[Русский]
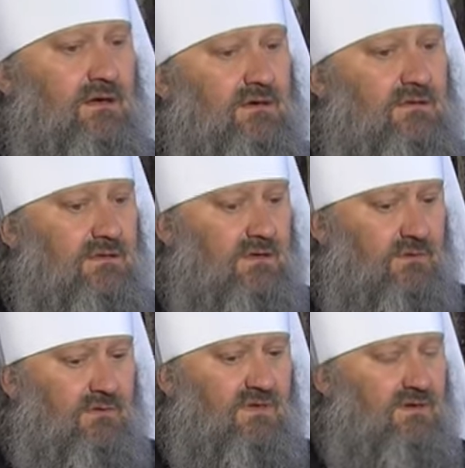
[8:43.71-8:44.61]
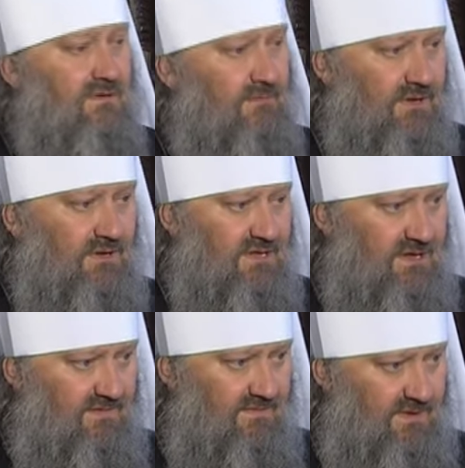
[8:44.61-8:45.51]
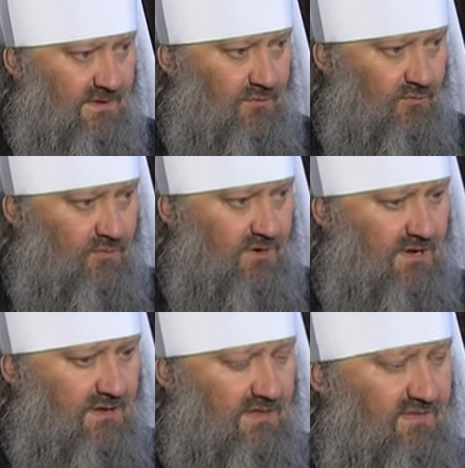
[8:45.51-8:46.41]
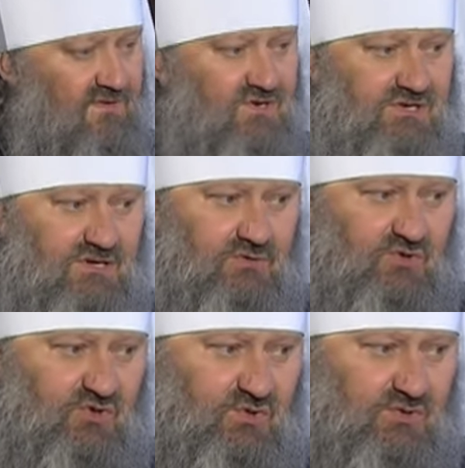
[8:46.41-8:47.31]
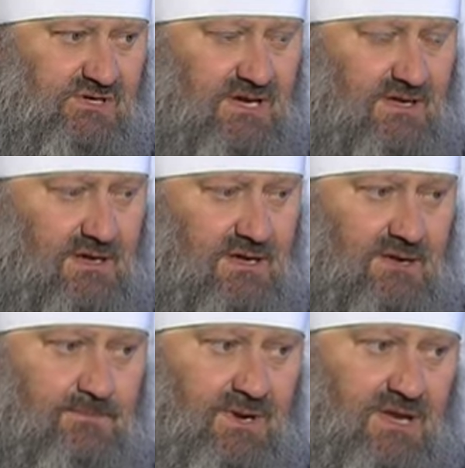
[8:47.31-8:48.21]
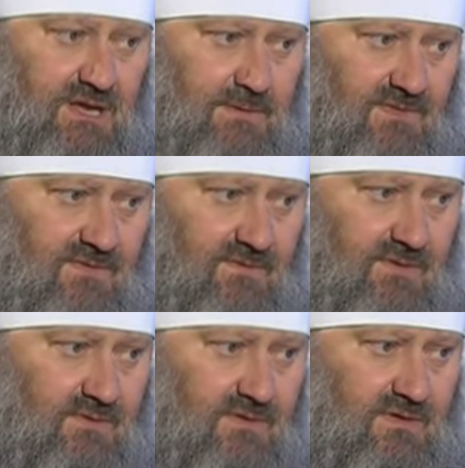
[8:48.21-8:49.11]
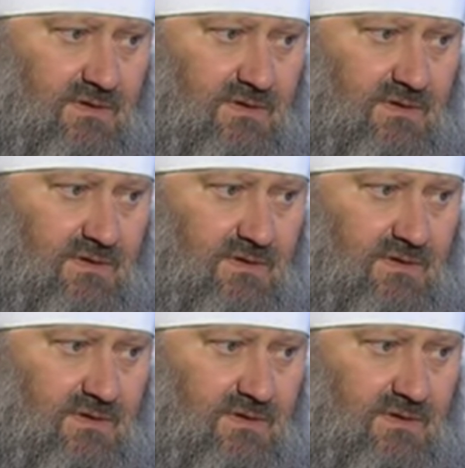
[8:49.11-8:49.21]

дается эта благодать Святого Духа священнослужение и преемственность